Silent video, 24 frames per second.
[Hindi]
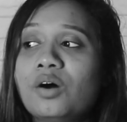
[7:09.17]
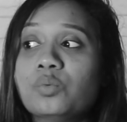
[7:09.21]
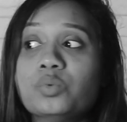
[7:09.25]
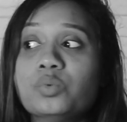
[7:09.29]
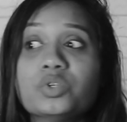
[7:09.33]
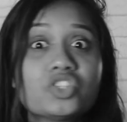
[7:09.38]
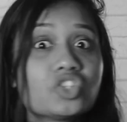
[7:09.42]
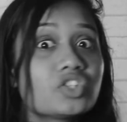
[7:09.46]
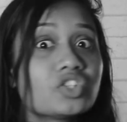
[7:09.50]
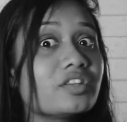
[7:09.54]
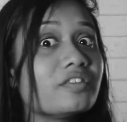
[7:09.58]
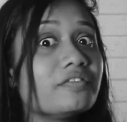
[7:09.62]

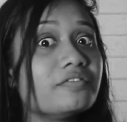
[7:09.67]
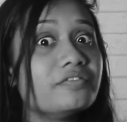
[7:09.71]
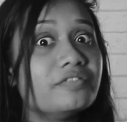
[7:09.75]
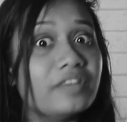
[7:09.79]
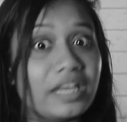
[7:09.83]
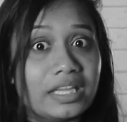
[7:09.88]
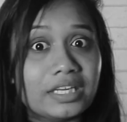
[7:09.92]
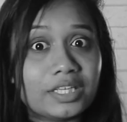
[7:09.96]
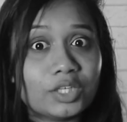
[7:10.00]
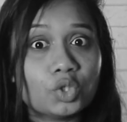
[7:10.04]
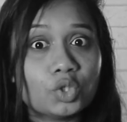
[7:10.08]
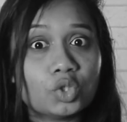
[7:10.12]
विच इज़ अ
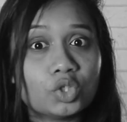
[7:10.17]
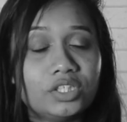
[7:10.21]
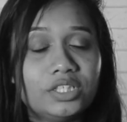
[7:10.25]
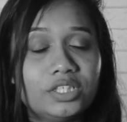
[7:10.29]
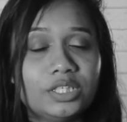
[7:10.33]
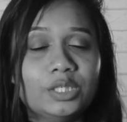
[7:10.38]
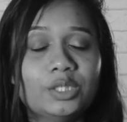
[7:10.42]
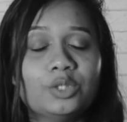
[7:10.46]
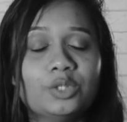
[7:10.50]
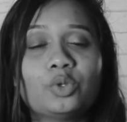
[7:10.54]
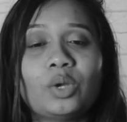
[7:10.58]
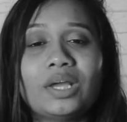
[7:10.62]
वेरी गुड
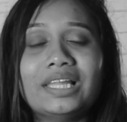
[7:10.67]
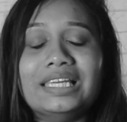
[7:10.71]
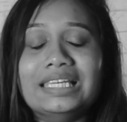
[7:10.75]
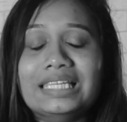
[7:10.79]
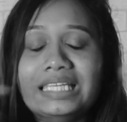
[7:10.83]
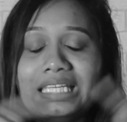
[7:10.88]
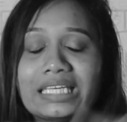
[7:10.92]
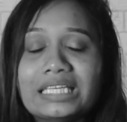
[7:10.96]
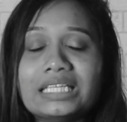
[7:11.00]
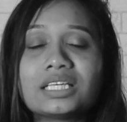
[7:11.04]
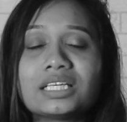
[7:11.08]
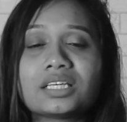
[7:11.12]
डील तो आई
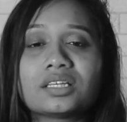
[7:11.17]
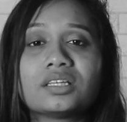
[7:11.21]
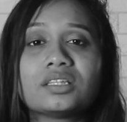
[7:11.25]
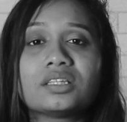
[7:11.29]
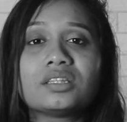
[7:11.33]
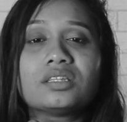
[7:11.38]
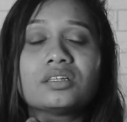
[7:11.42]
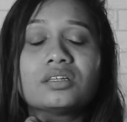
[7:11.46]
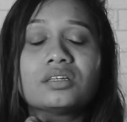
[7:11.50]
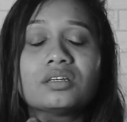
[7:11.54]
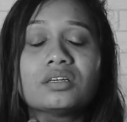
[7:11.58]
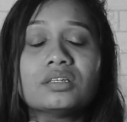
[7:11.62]
लिंक
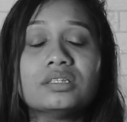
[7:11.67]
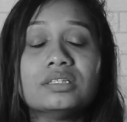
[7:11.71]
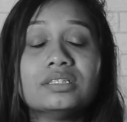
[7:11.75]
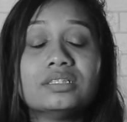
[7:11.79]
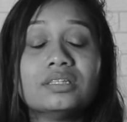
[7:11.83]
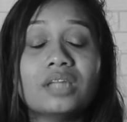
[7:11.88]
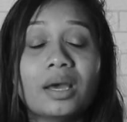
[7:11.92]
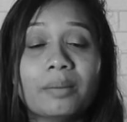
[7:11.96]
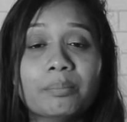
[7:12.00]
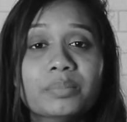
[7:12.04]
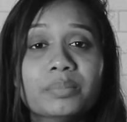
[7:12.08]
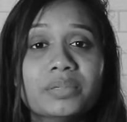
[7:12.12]
द
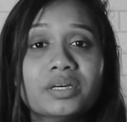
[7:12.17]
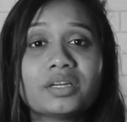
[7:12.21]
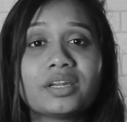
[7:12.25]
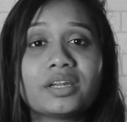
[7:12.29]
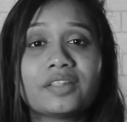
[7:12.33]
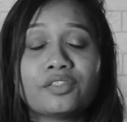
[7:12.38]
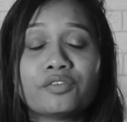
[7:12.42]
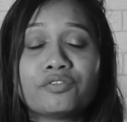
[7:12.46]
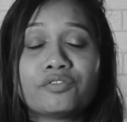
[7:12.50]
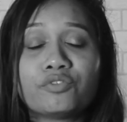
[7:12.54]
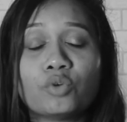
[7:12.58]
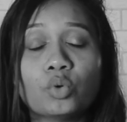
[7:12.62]
नंबर
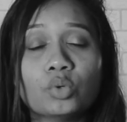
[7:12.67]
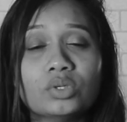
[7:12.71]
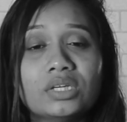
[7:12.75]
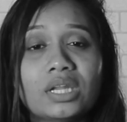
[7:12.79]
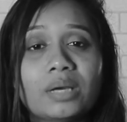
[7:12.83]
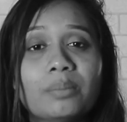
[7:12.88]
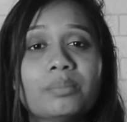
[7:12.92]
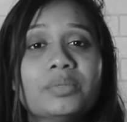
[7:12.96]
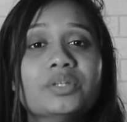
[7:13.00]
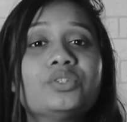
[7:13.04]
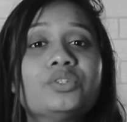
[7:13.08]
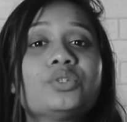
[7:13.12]
द फोन
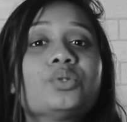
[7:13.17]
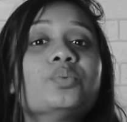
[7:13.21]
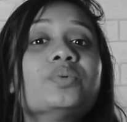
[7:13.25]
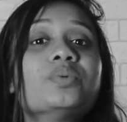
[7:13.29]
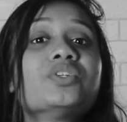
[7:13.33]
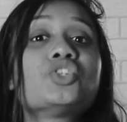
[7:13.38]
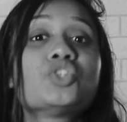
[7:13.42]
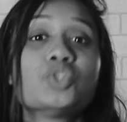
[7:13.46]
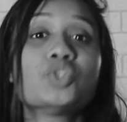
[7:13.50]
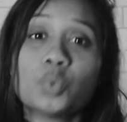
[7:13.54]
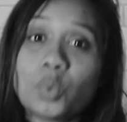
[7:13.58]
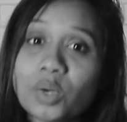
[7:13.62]
नंबर थ्रू
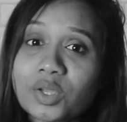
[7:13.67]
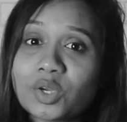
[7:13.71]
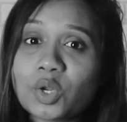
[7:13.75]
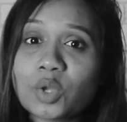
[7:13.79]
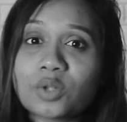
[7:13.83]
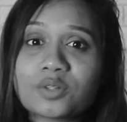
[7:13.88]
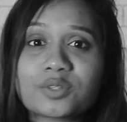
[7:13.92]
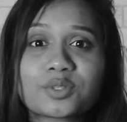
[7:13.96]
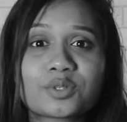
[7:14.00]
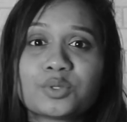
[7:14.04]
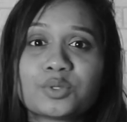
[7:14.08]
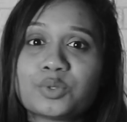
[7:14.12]
विच यू कैन
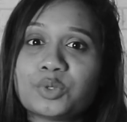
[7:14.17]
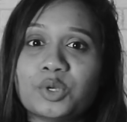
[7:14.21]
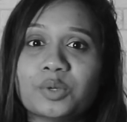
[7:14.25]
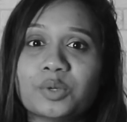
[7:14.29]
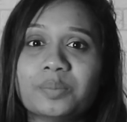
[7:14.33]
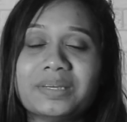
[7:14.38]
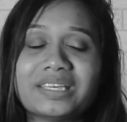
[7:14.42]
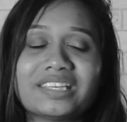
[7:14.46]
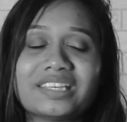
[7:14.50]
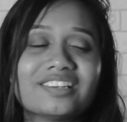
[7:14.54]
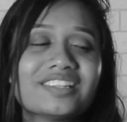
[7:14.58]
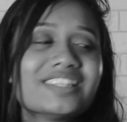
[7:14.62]
ऑल्सो डू
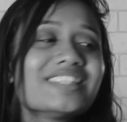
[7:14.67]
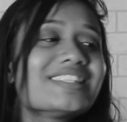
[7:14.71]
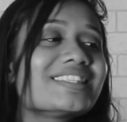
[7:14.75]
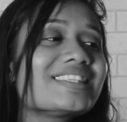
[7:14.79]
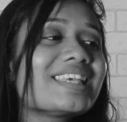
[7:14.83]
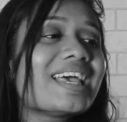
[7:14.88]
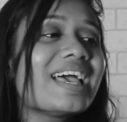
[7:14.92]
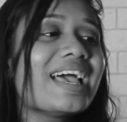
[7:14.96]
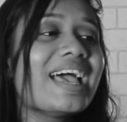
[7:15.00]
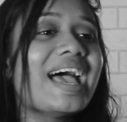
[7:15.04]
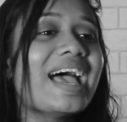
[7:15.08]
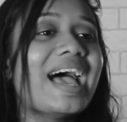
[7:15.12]
योर बुकिंग्स
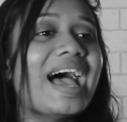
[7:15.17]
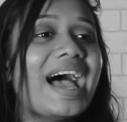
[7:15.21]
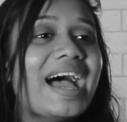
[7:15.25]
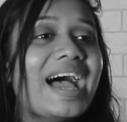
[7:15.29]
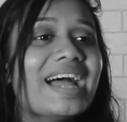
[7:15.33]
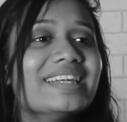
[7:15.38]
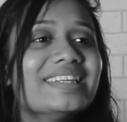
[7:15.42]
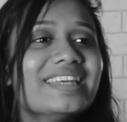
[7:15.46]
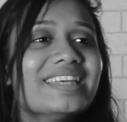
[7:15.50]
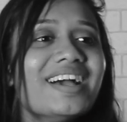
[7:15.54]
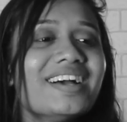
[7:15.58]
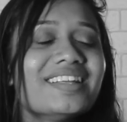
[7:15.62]

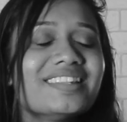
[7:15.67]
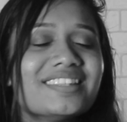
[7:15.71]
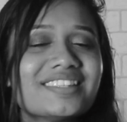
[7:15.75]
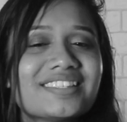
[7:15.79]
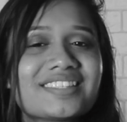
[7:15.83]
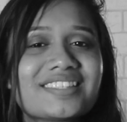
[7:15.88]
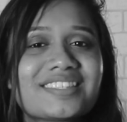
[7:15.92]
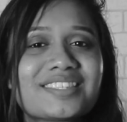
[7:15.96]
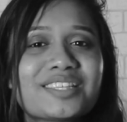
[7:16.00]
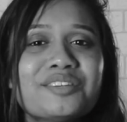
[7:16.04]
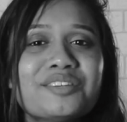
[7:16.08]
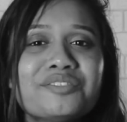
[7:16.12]
एंड या
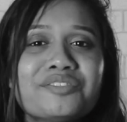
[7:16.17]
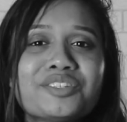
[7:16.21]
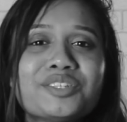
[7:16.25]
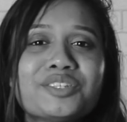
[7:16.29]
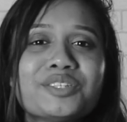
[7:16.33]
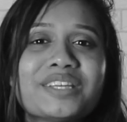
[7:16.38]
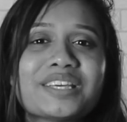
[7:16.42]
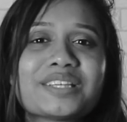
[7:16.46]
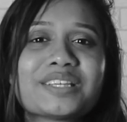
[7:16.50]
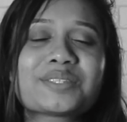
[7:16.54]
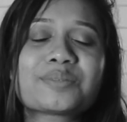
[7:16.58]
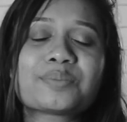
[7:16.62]
दिस इज इट फॉर
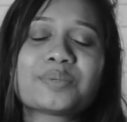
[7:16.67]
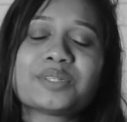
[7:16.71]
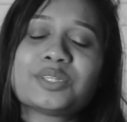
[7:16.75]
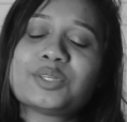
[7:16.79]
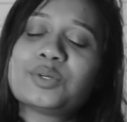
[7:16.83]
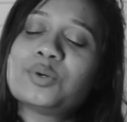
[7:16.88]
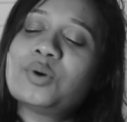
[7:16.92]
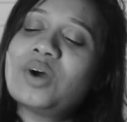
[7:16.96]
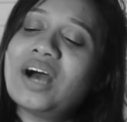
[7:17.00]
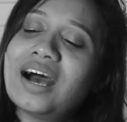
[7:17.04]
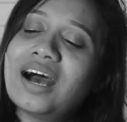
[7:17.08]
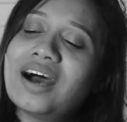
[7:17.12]
टुडेज
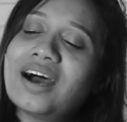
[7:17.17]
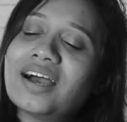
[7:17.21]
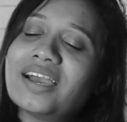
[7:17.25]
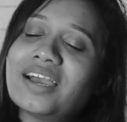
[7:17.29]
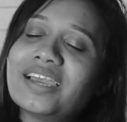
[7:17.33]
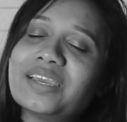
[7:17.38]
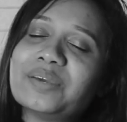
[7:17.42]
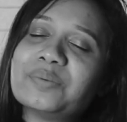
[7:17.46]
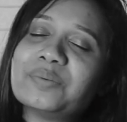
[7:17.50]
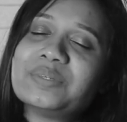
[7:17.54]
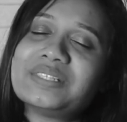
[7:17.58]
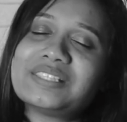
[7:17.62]
वीडियो
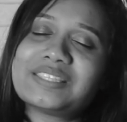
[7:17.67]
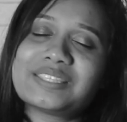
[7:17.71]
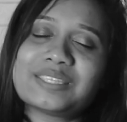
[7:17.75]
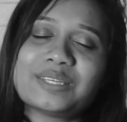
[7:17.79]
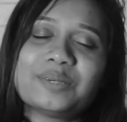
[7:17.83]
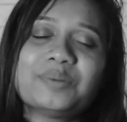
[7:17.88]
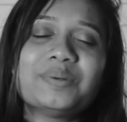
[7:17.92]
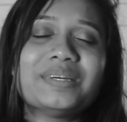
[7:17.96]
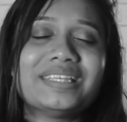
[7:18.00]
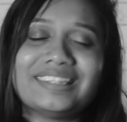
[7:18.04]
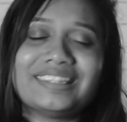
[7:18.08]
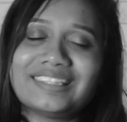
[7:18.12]
आई विल सी
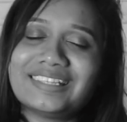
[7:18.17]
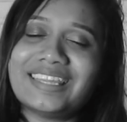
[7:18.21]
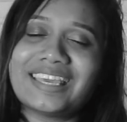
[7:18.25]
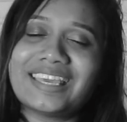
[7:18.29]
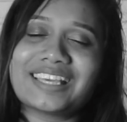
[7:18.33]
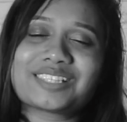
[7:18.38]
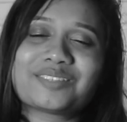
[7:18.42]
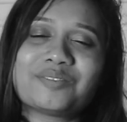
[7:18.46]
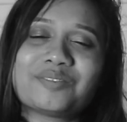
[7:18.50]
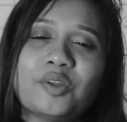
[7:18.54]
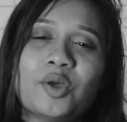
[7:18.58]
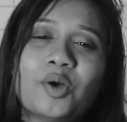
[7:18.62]
यू इन द
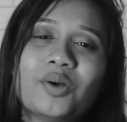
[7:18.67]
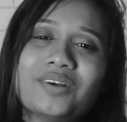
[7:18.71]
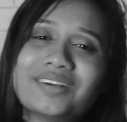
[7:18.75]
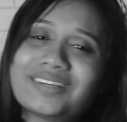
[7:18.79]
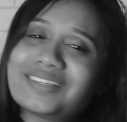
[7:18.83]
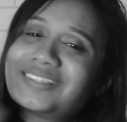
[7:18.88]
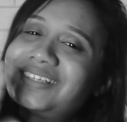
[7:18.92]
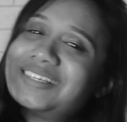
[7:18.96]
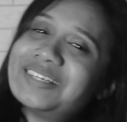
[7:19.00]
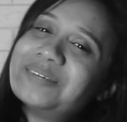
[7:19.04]
नेक्स्ट व्लॉग